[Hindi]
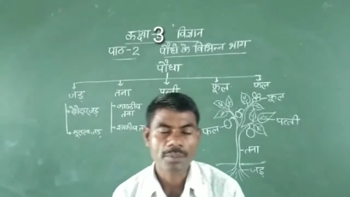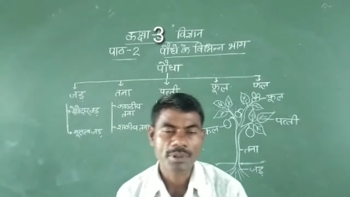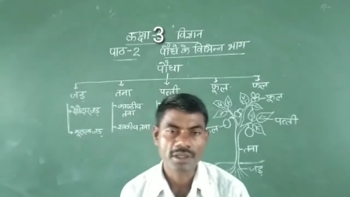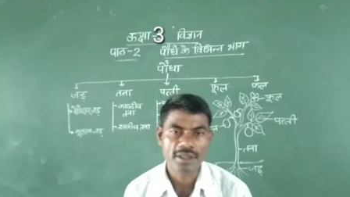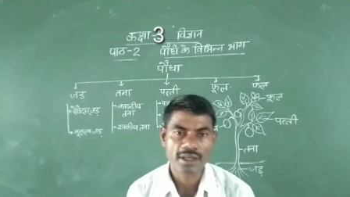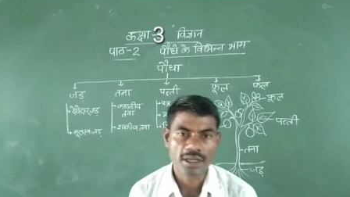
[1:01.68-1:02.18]
का
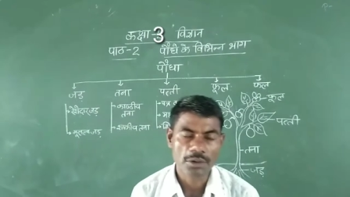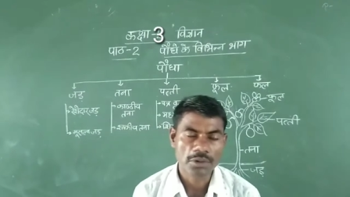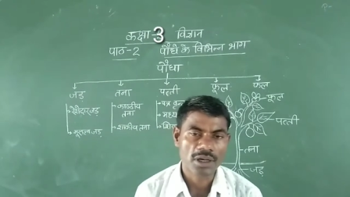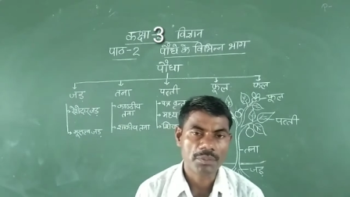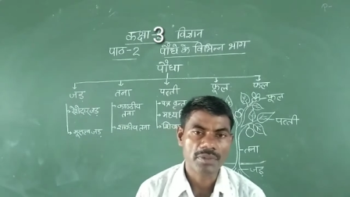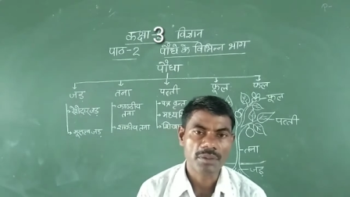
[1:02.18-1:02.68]
पेड़ देखा
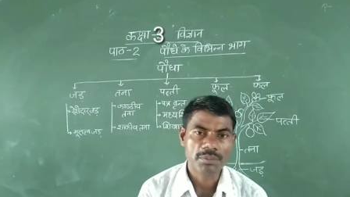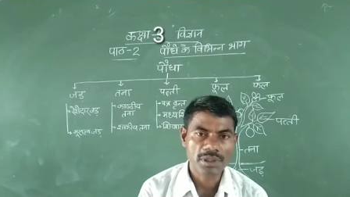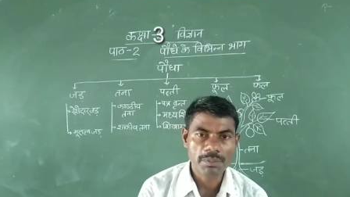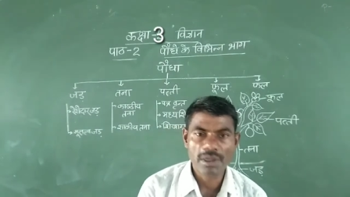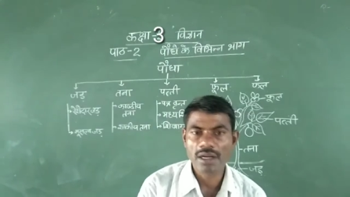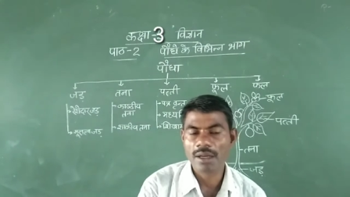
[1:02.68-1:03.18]
होगा आपने
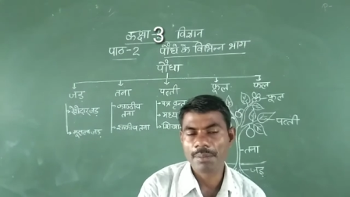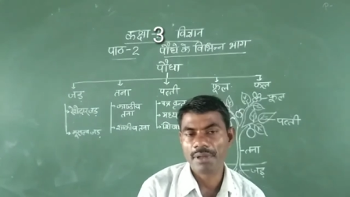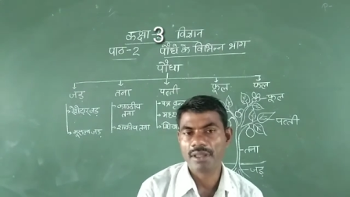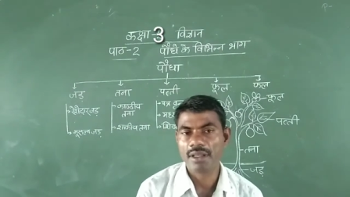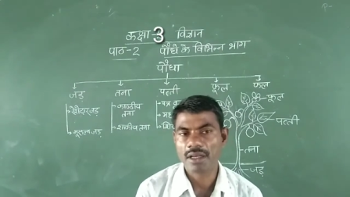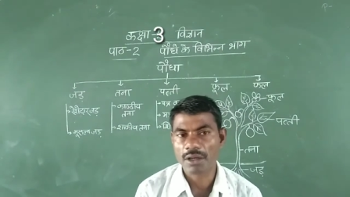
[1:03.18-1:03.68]
पीपल का
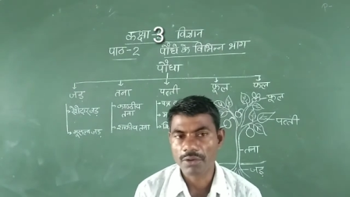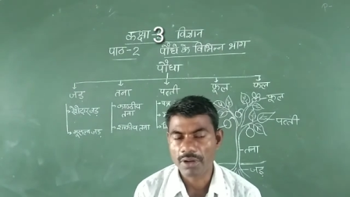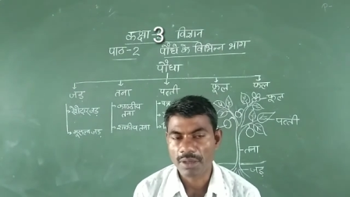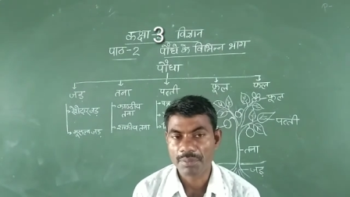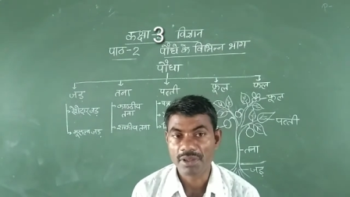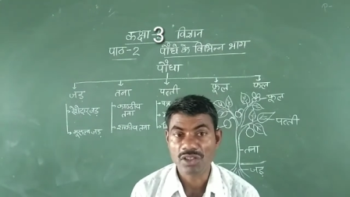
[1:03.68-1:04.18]
पेड़ देखा
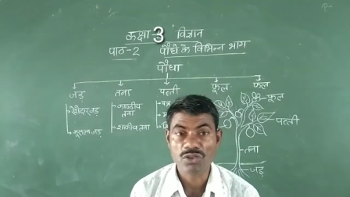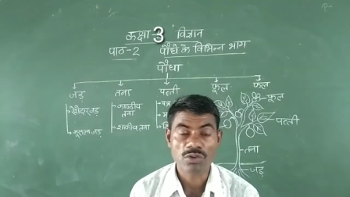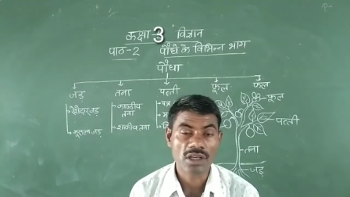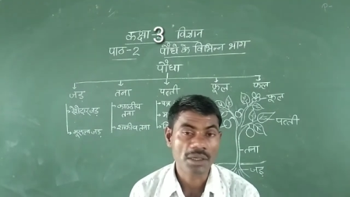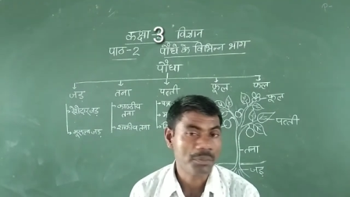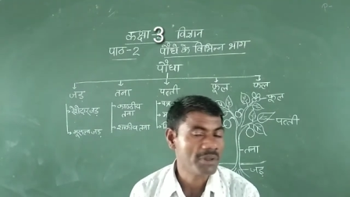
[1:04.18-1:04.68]
होगा आपने
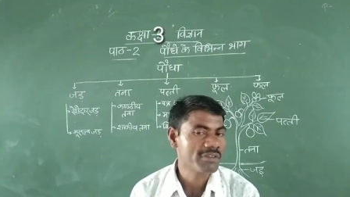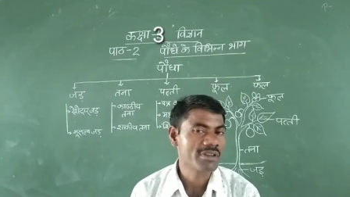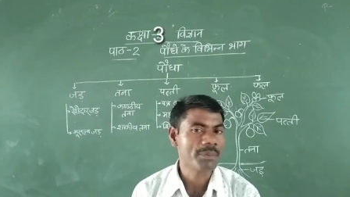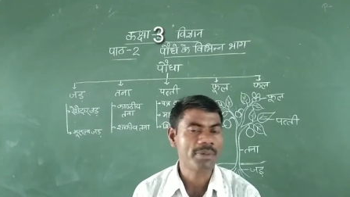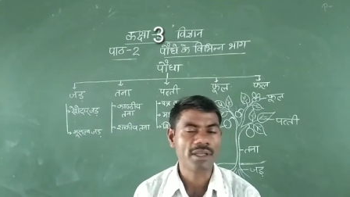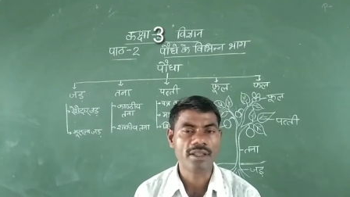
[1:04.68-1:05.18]
यूकेलिप्टस
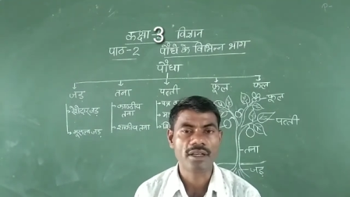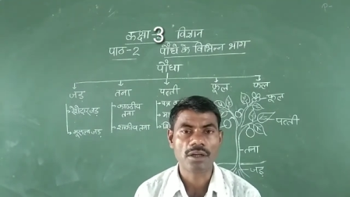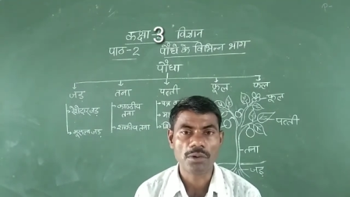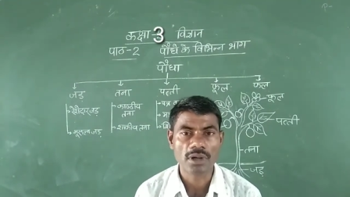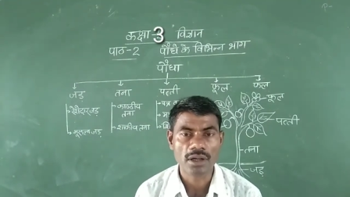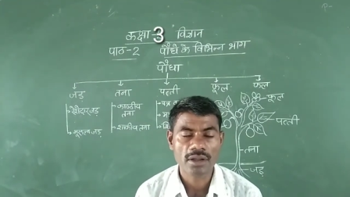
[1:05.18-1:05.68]
का पेड़ देखा
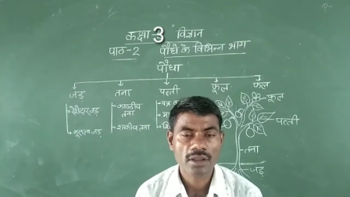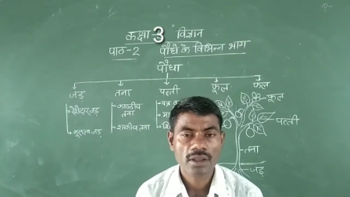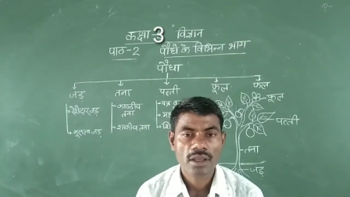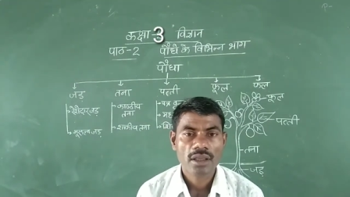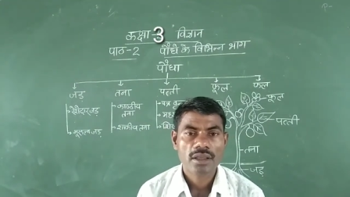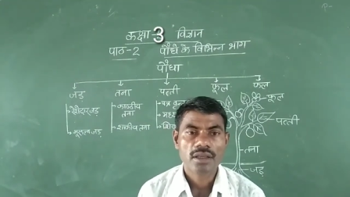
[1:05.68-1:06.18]
होगा
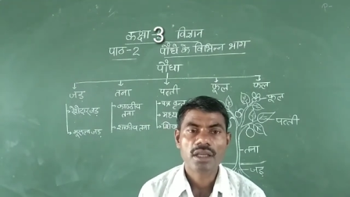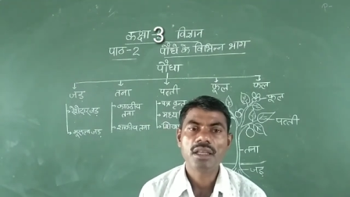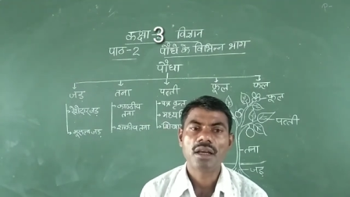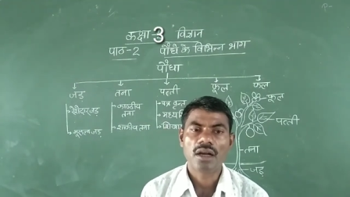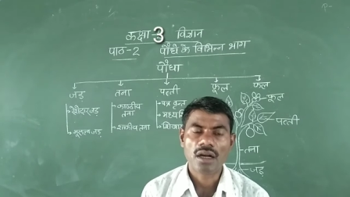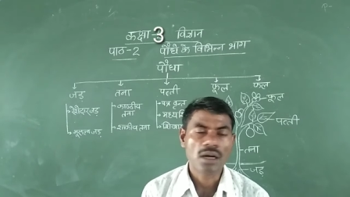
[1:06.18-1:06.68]

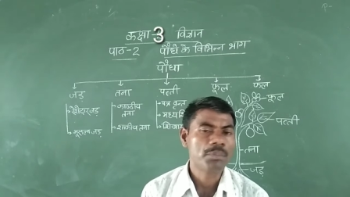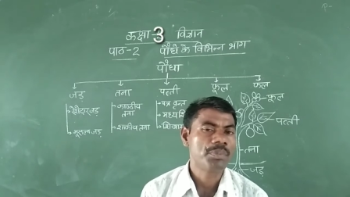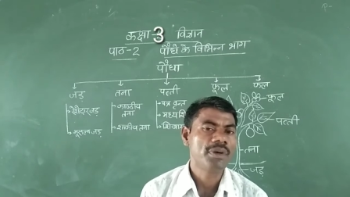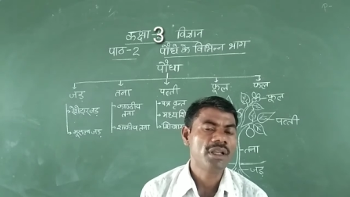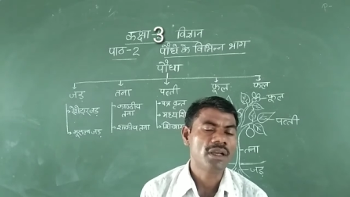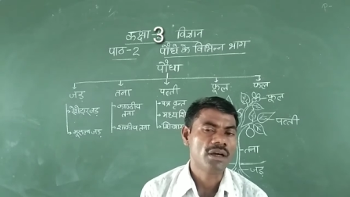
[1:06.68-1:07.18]
यानी
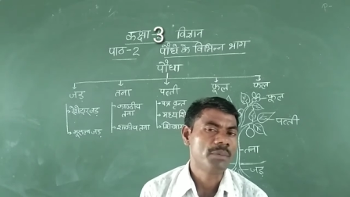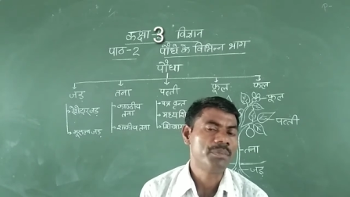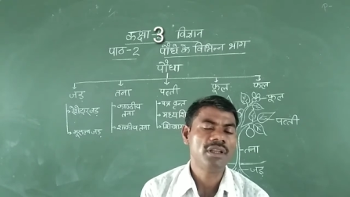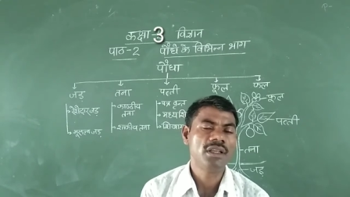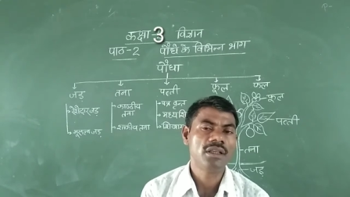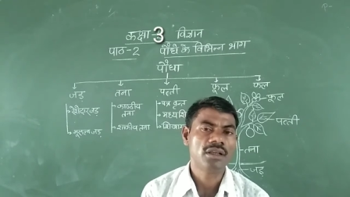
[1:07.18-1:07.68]
आपने
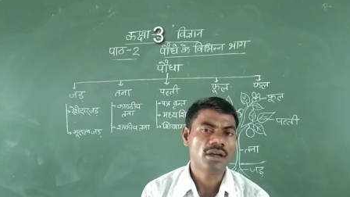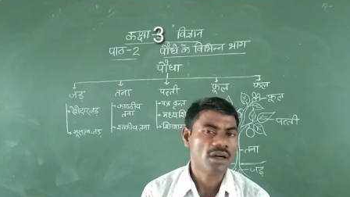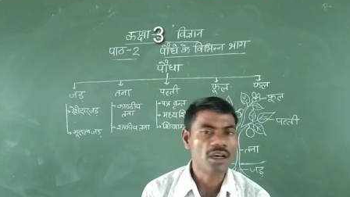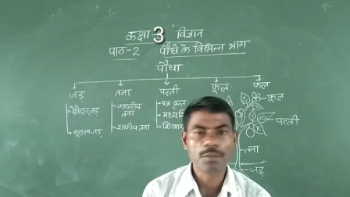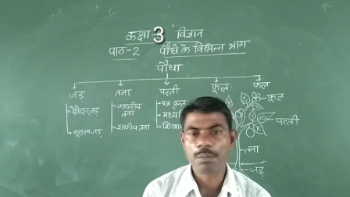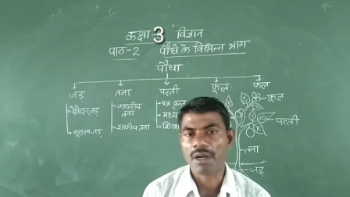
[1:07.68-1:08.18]
अपने
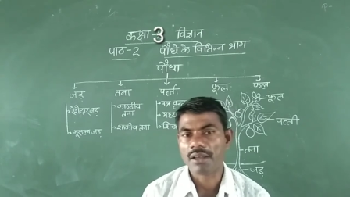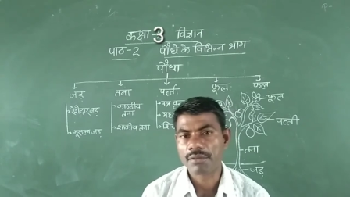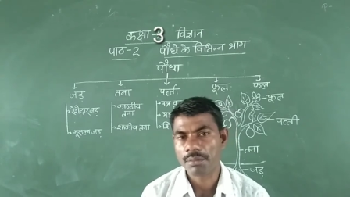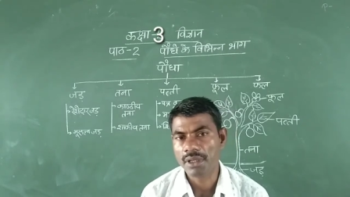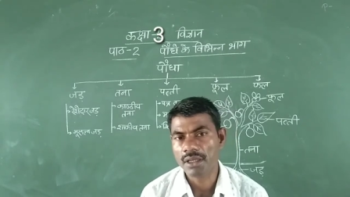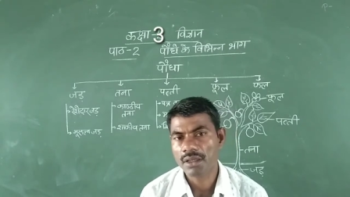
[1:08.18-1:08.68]

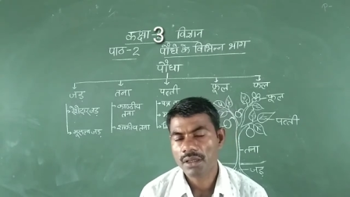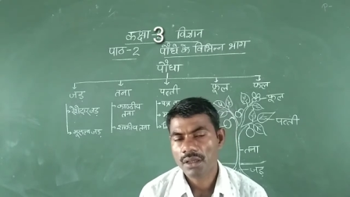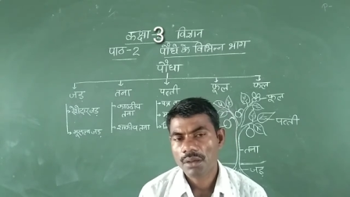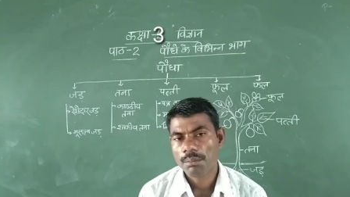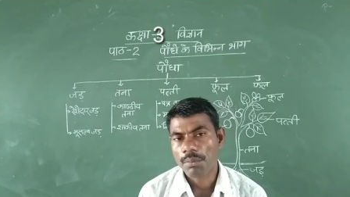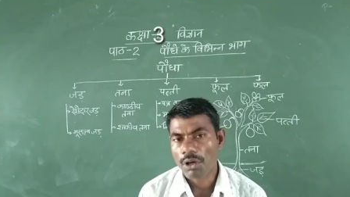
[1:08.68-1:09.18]
आसपास
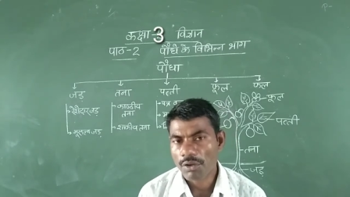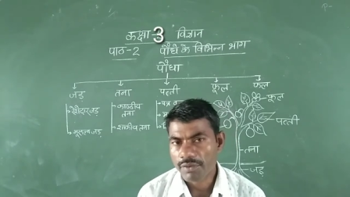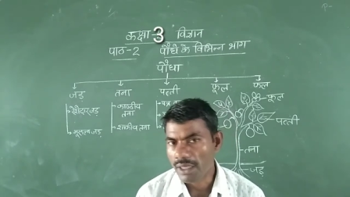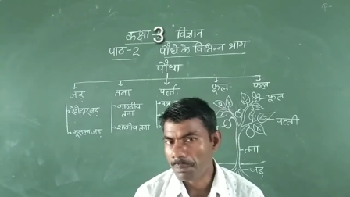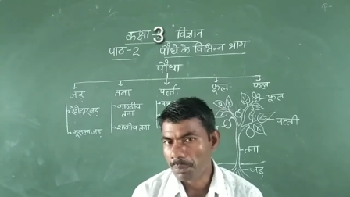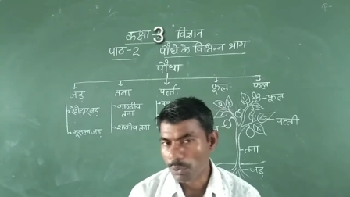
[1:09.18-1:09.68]
में बहुत
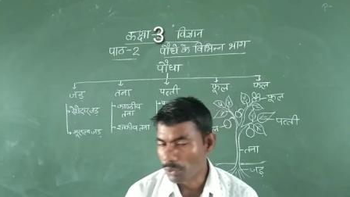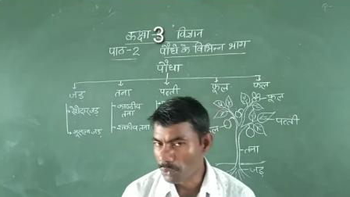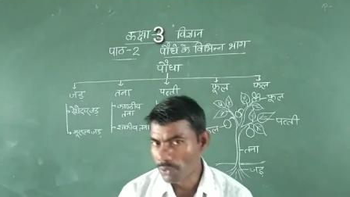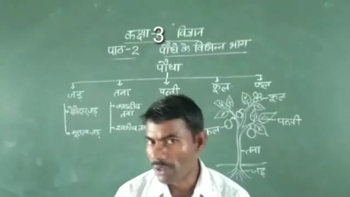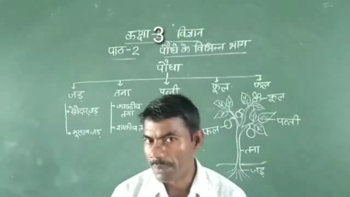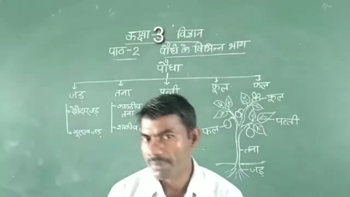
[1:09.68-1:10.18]
सारे
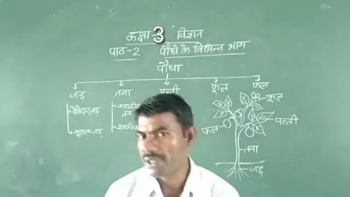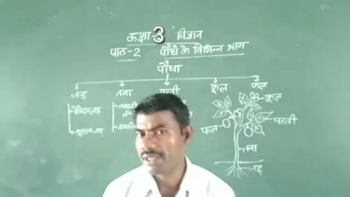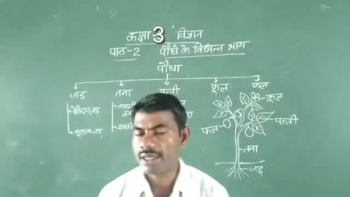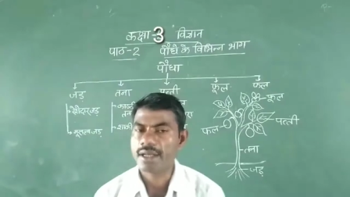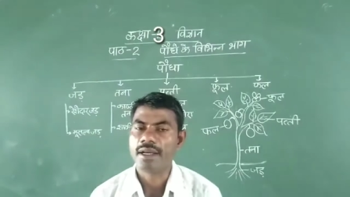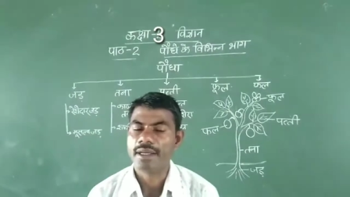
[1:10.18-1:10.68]
पौधों को आपने
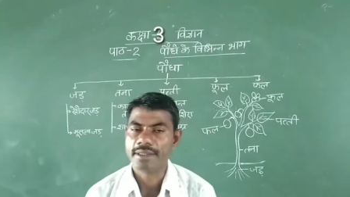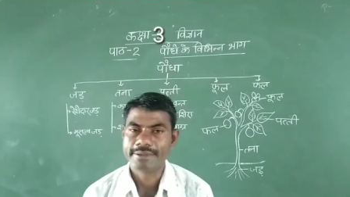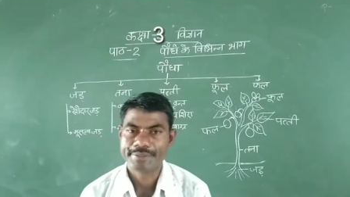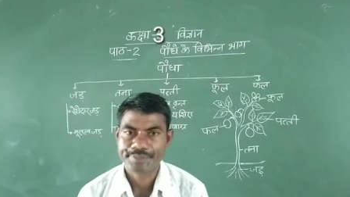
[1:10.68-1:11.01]
देखा है